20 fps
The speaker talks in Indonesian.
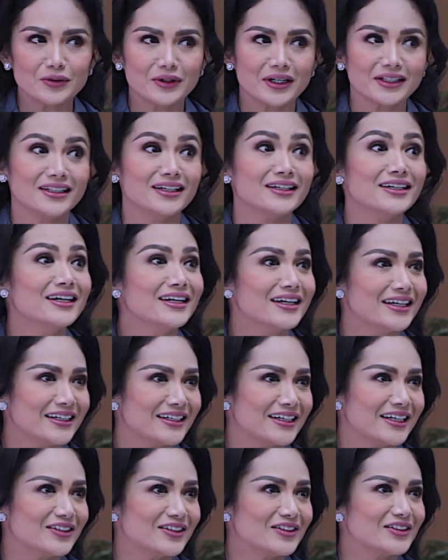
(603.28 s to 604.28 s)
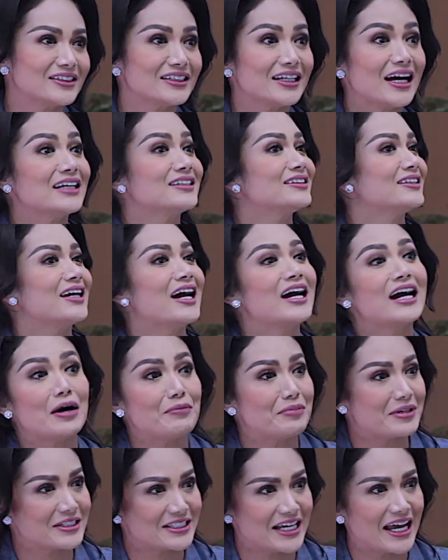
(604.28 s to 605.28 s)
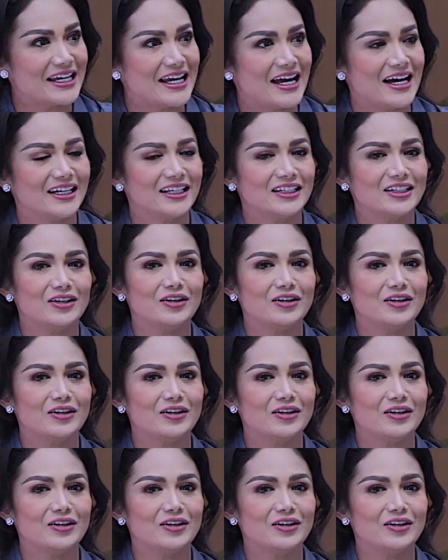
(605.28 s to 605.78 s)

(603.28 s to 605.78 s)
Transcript: tuh ketenggengan gitu setengah-setengah nggak -setengah percaya gitu